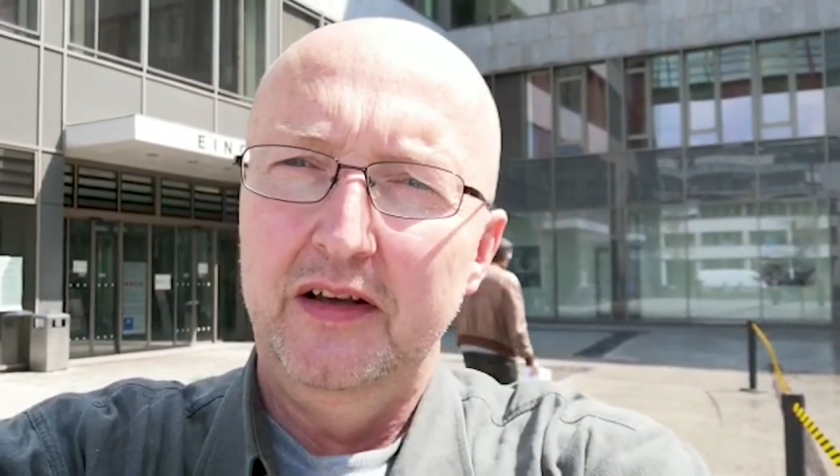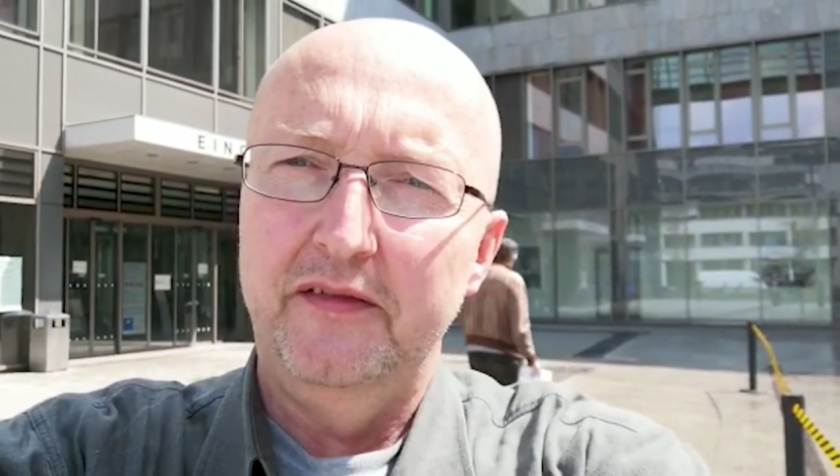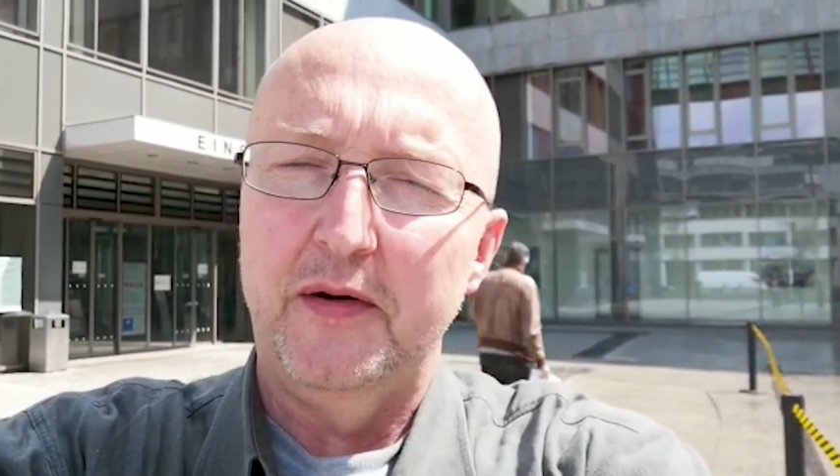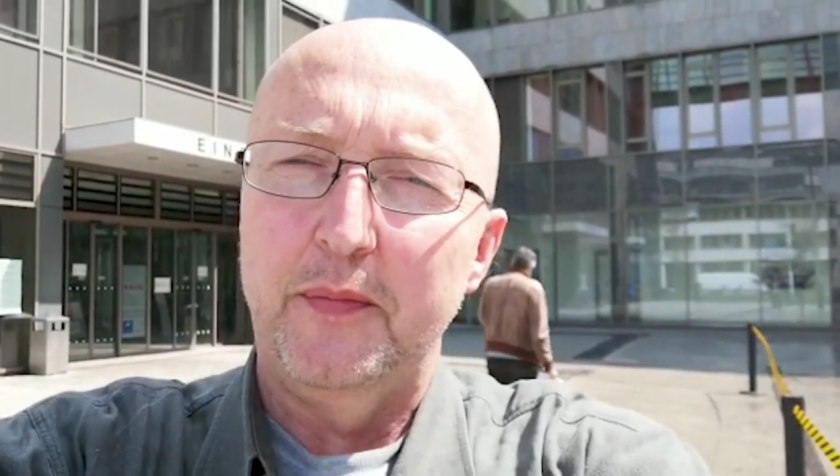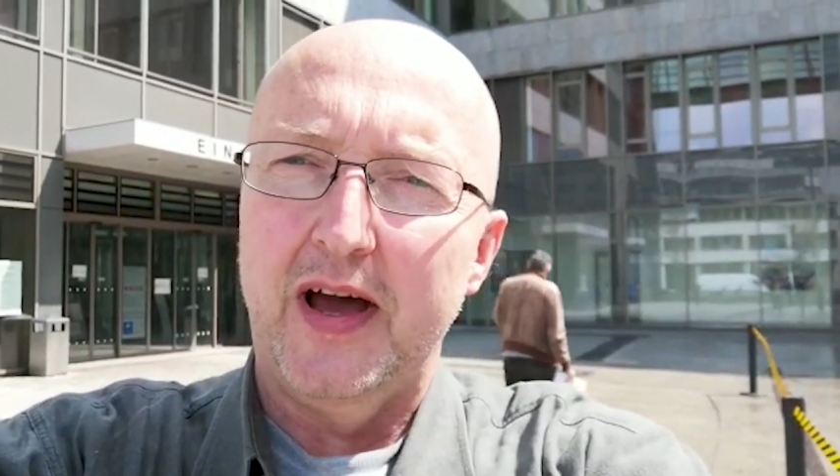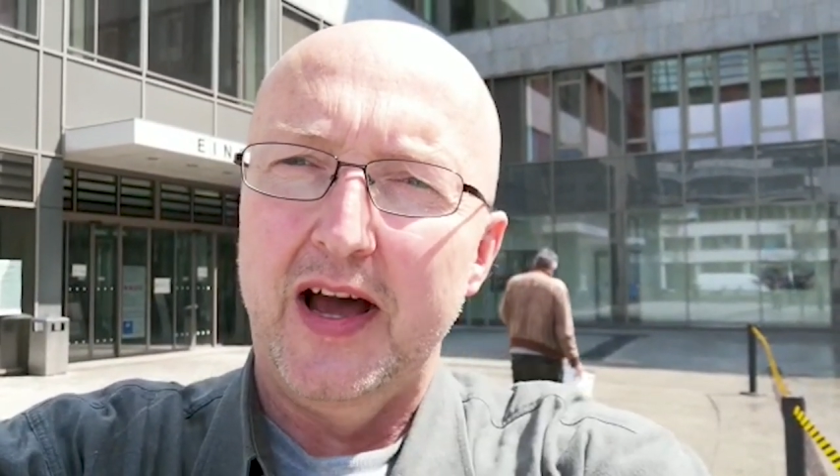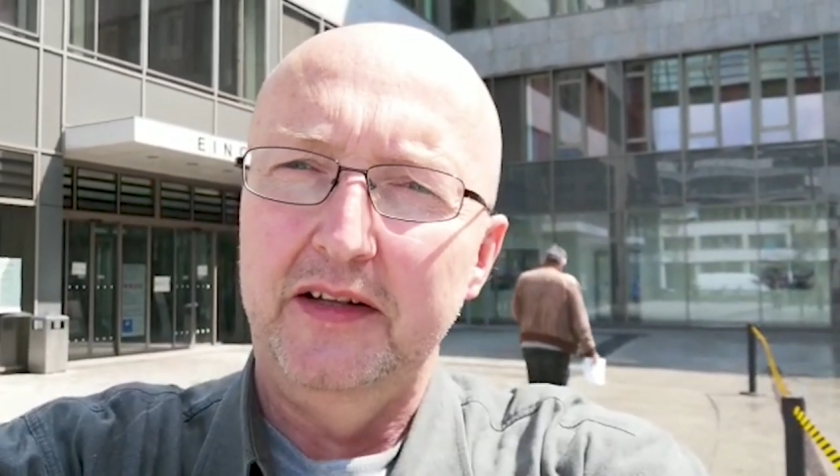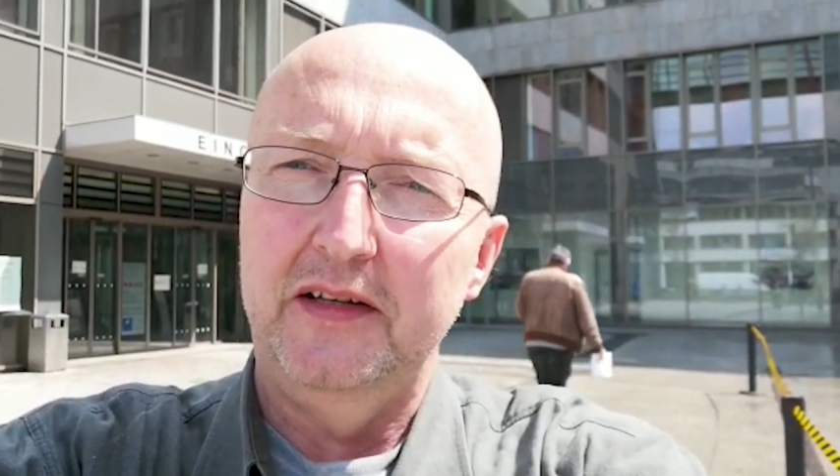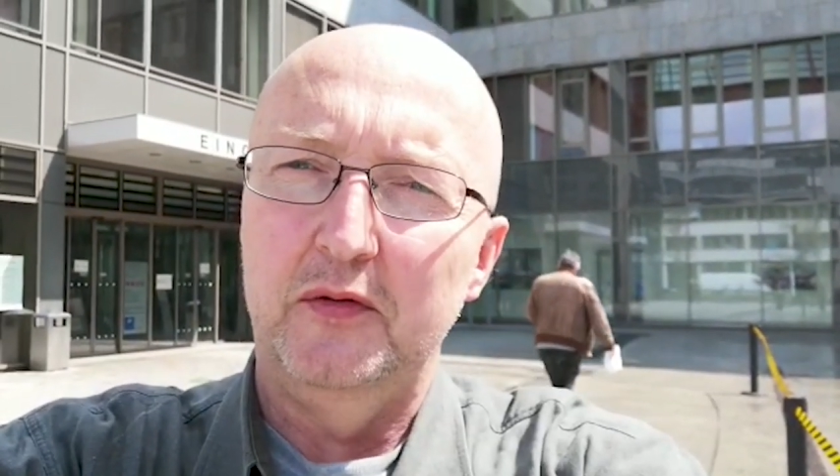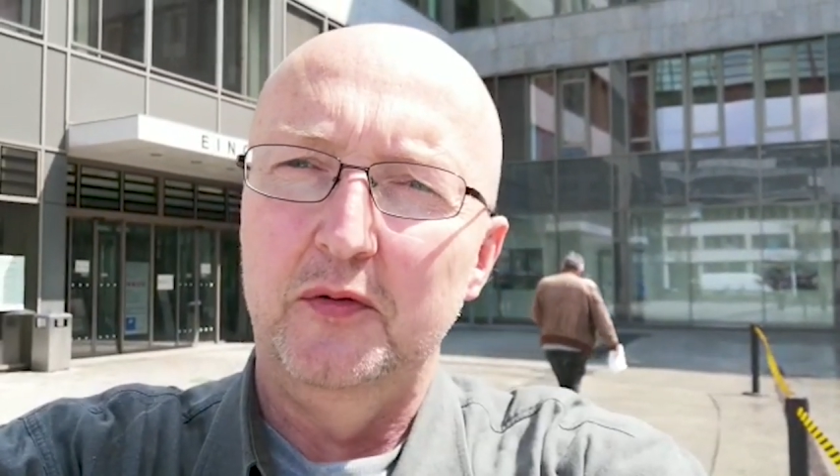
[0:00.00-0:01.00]

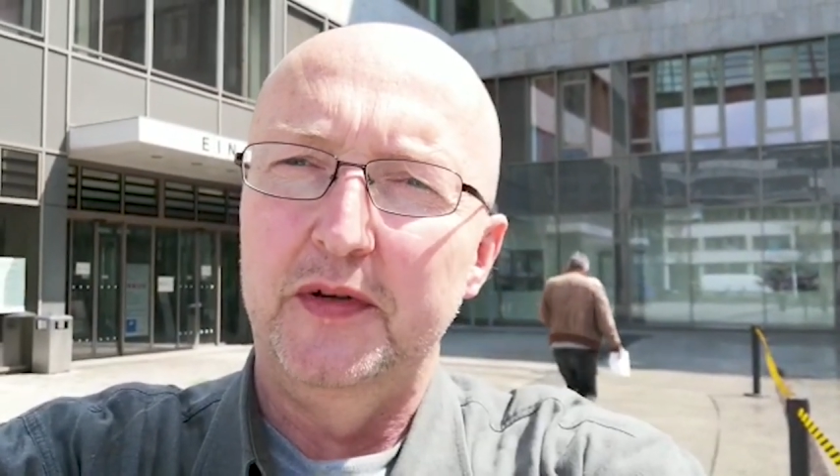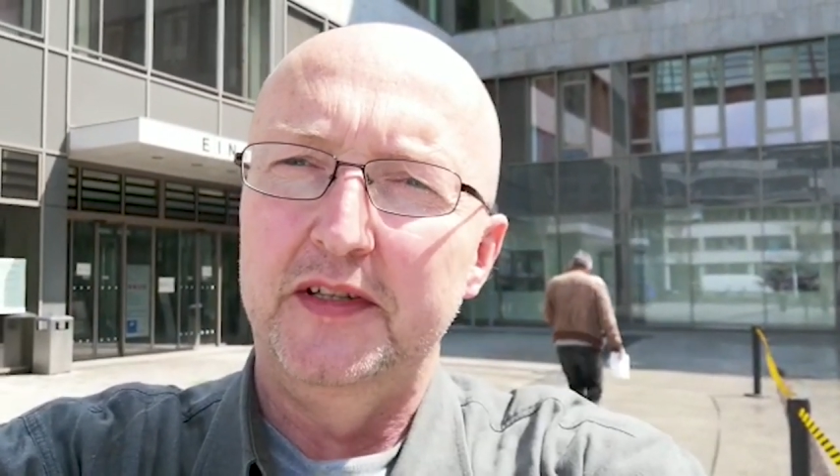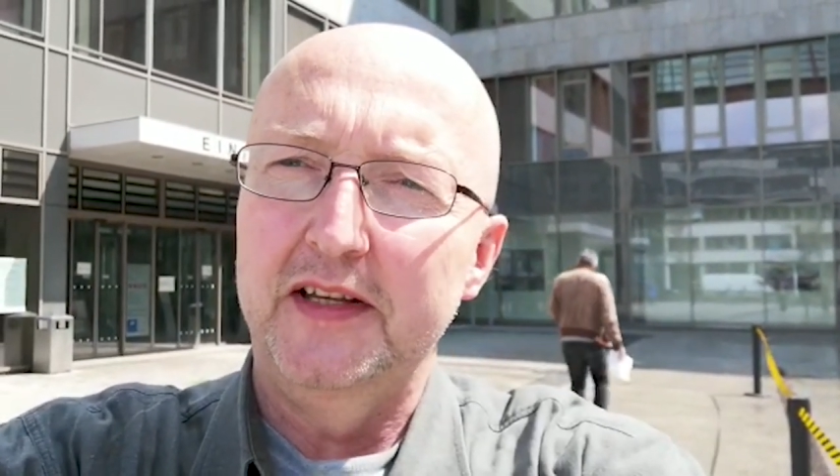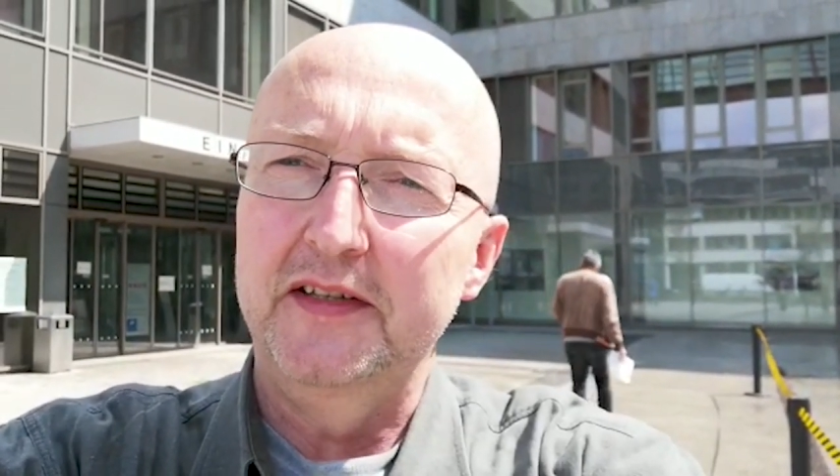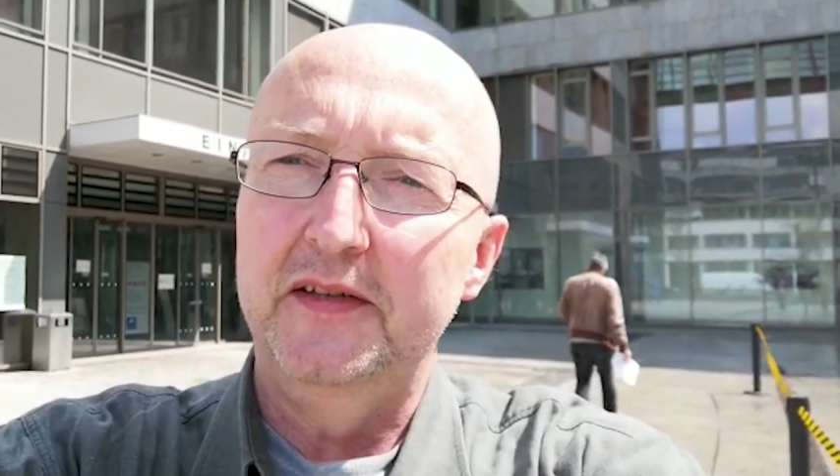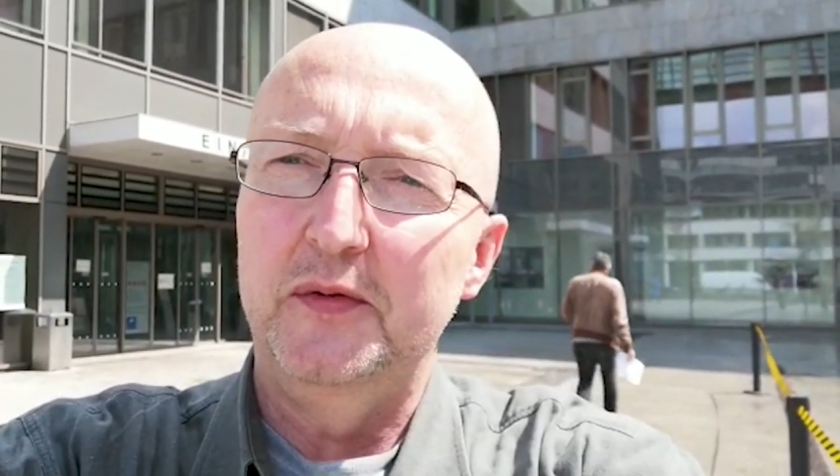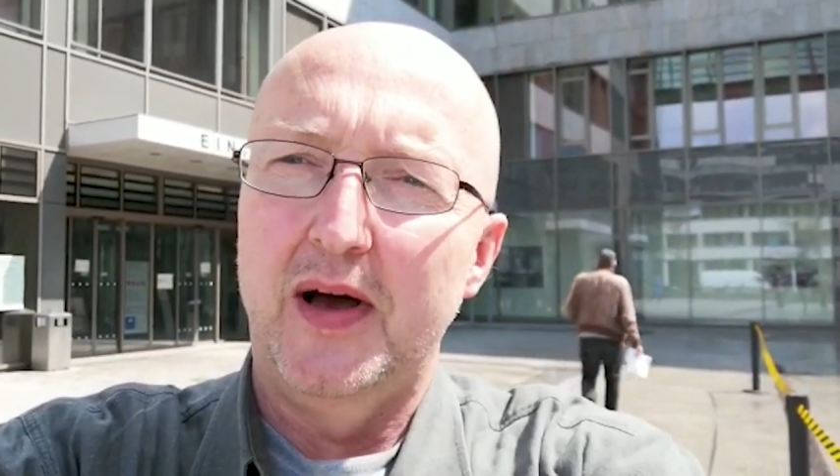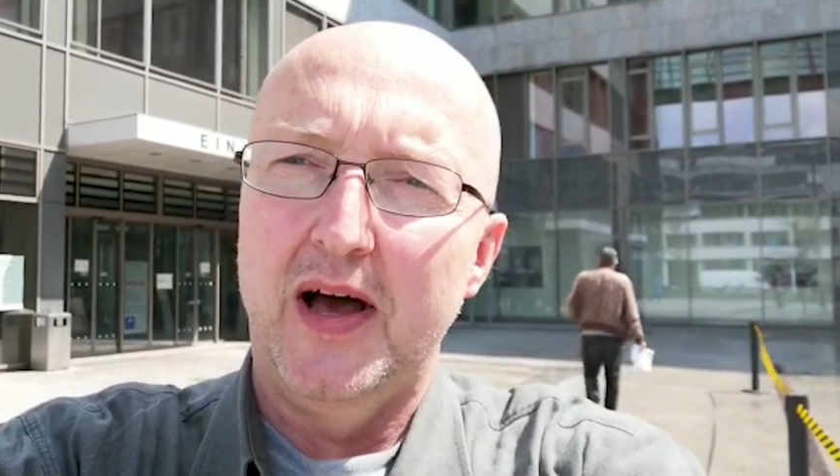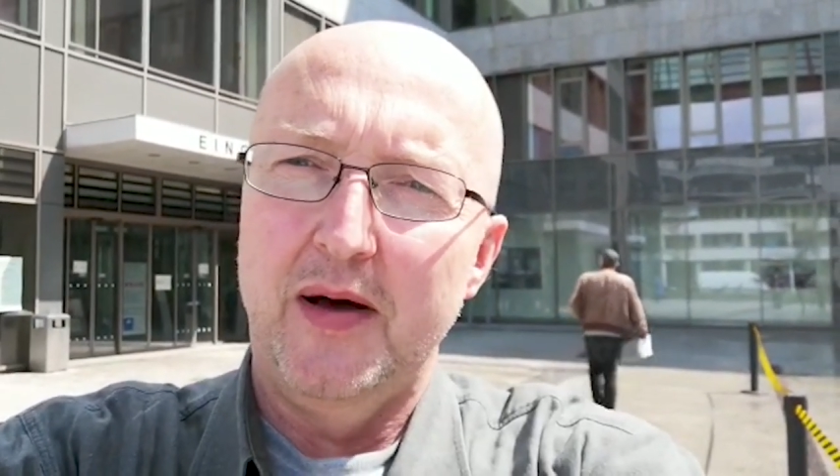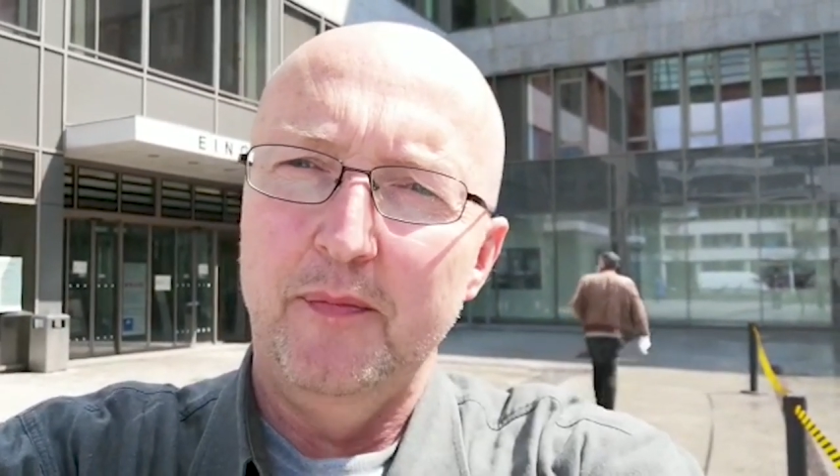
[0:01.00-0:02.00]
verbreitet und besessen
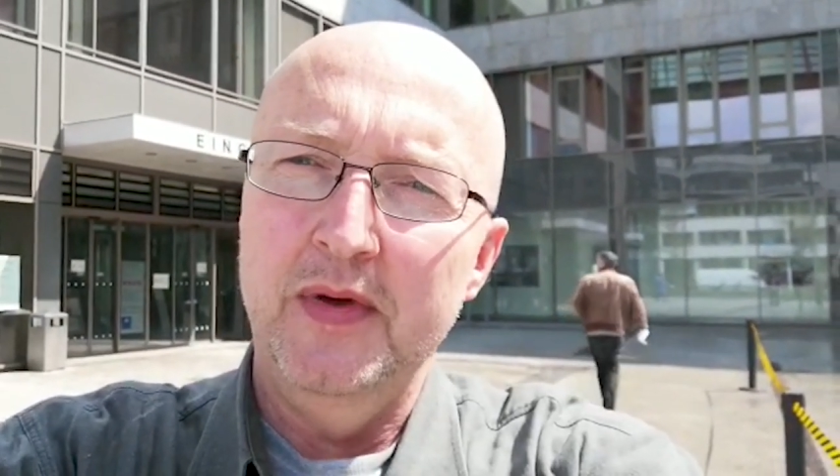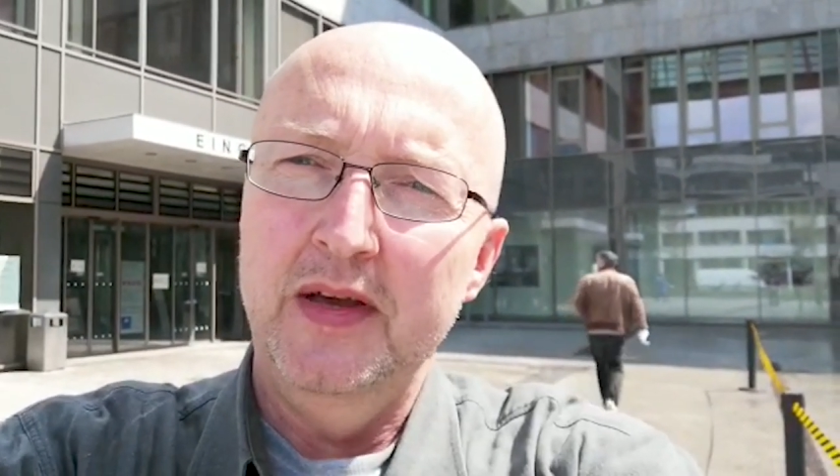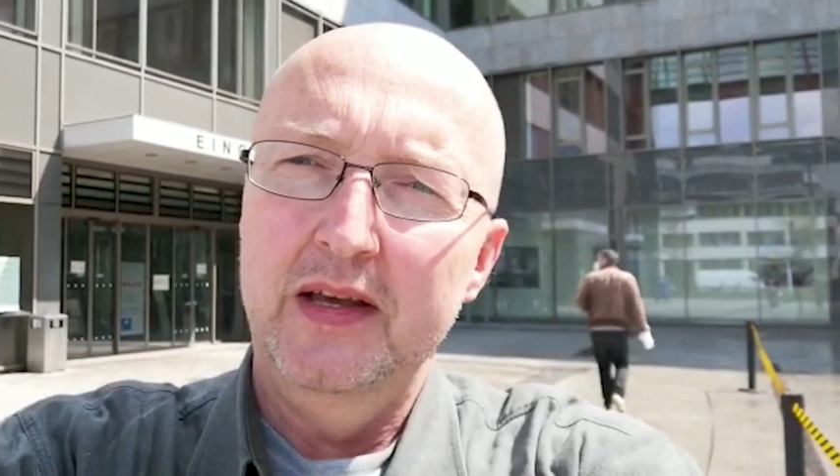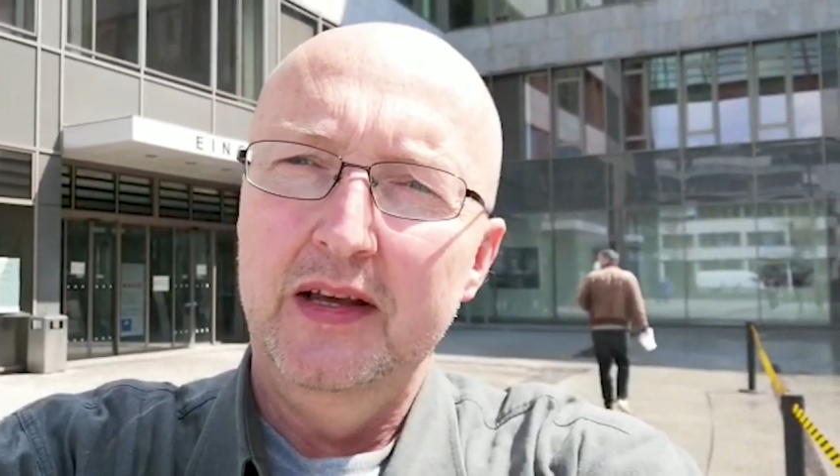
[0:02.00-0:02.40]
zu haben.